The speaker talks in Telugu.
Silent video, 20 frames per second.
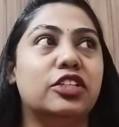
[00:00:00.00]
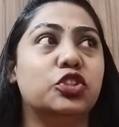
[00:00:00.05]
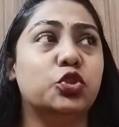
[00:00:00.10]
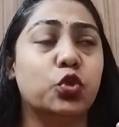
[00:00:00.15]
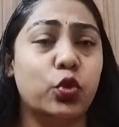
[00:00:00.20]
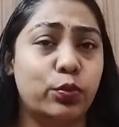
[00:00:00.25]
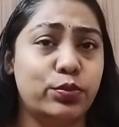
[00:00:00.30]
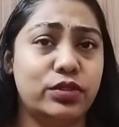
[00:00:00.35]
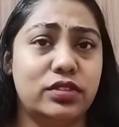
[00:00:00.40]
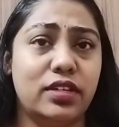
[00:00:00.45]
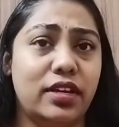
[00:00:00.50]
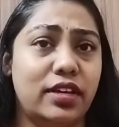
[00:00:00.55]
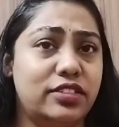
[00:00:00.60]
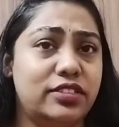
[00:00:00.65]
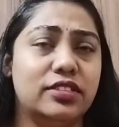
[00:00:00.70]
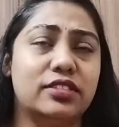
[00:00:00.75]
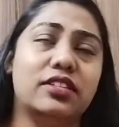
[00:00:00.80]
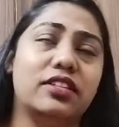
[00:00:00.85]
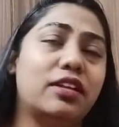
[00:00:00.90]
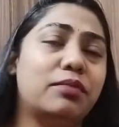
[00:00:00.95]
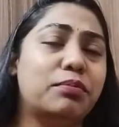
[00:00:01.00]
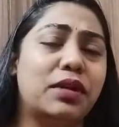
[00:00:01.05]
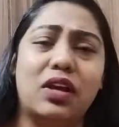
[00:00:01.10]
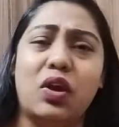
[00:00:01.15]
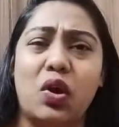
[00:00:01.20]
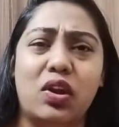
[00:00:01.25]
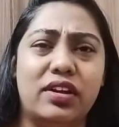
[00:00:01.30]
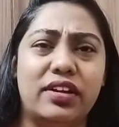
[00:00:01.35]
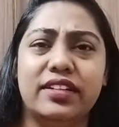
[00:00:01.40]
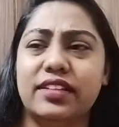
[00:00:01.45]
సోప్స్ uh, తయారు చేస్తుందని మనకు
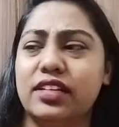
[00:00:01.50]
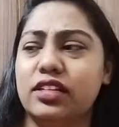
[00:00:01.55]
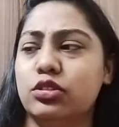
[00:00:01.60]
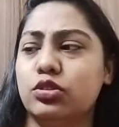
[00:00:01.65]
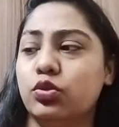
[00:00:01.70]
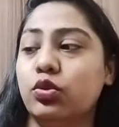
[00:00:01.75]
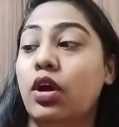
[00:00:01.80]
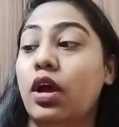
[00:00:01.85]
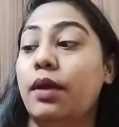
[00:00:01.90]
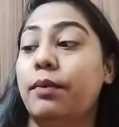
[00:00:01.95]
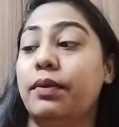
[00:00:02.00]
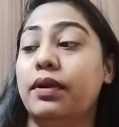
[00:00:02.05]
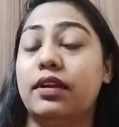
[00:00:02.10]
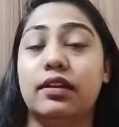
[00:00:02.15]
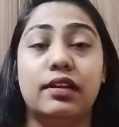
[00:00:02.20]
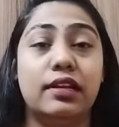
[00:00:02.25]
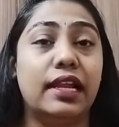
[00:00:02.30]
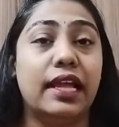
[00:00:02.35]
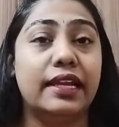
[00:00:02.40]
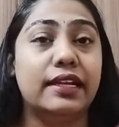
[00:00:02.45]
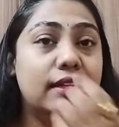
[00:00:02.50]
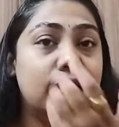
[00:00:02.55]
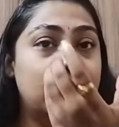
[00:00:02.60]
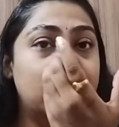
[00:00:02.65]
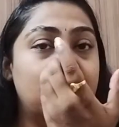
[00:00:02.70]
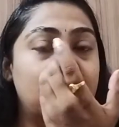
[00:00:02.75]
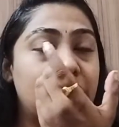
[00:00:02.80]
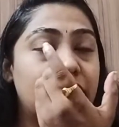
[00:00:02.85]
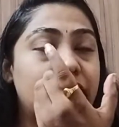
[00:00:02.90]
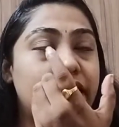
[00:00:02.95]
ఆల్రెడీ తెలుసు బట్ లేట్లీ
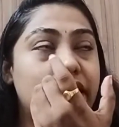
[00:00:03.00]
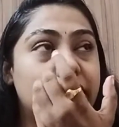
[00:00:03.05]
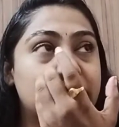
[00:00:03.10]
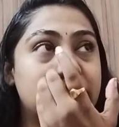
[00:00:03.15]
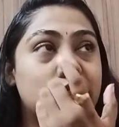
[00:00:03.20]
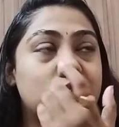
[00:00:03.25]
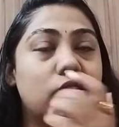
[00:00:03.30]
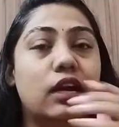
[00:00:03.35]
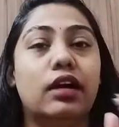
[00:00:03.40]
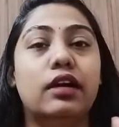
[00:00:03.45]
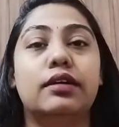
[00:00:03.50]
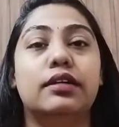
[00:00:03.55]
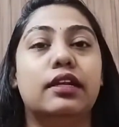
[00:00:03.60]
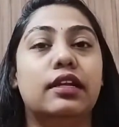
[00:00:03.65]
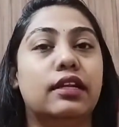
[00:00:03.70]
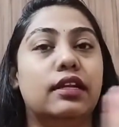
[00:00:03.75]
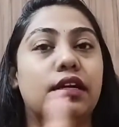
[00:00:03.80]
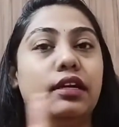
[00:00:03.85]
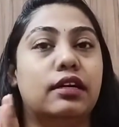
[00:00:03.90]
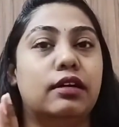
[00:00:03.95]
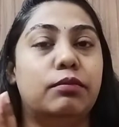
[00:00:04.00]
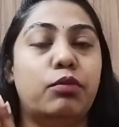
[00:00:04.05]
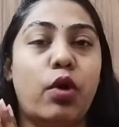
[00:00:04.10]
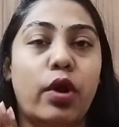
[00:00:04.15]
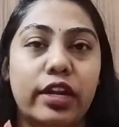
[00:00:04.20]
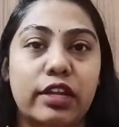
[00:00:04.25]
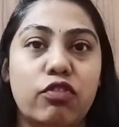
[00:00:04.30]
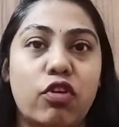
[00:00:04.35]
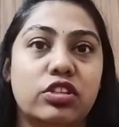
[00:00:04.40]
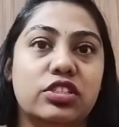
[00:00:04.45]
రీసెంట్గా
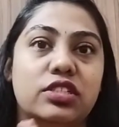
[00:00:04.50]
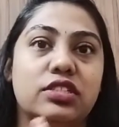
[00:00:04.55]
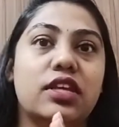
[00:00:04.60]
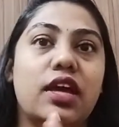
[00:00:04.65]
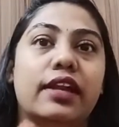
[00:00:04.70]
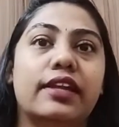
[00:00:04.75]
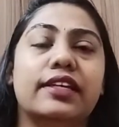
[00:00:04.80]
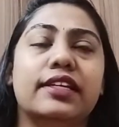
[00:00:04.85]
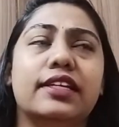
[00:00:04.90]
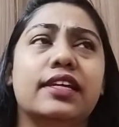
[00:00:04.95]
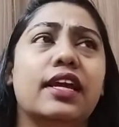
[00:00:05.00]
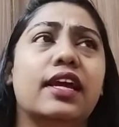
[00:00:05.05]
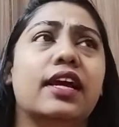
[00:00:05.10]
బాడీ వాషెస్ కానీ